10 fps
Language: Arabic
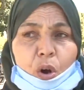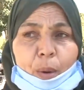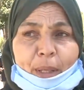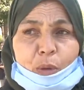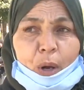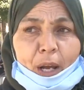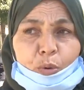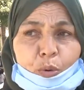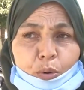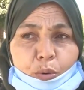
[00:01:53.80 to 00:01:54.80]
عملت له
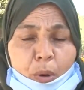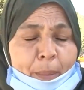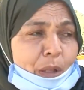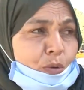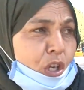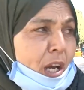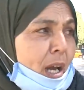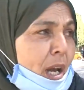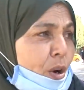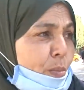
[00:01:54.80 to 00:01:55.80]
حانوت وعملت له
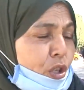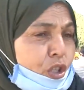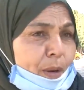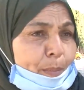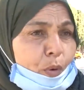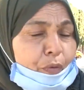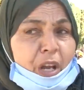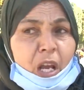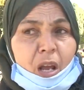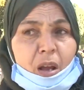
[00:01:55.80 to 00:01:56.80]
شقاقه باش نجملوا
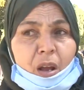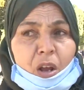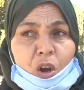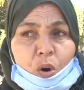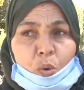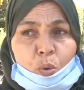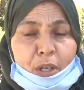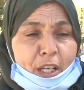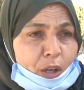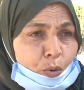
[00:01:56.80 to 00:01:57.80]
فيها
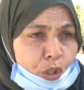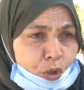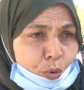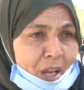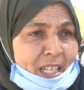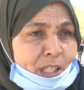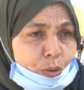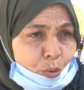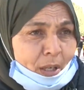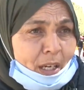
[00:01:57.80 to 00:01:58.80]
وقلنا تو نشروا
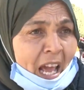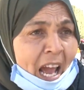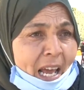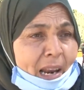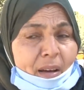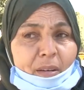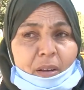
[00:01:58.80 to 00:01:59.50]
نحسنوا الحاله